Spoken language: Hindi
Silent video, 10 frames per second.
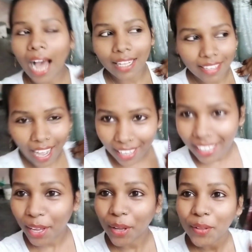आज आई
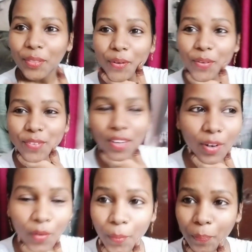है तो
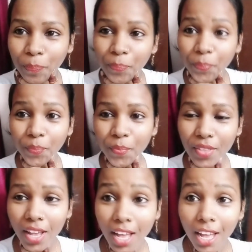चलो
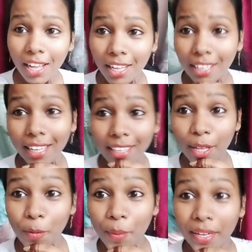
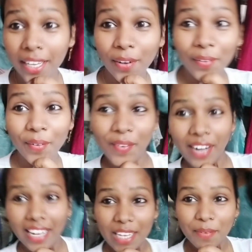देखते हो भैया को
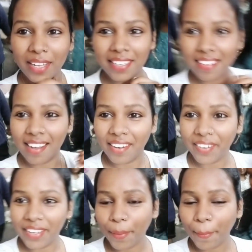राखी बांधने जा
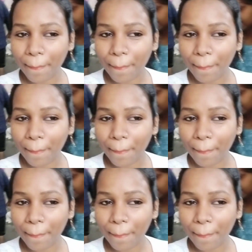रही है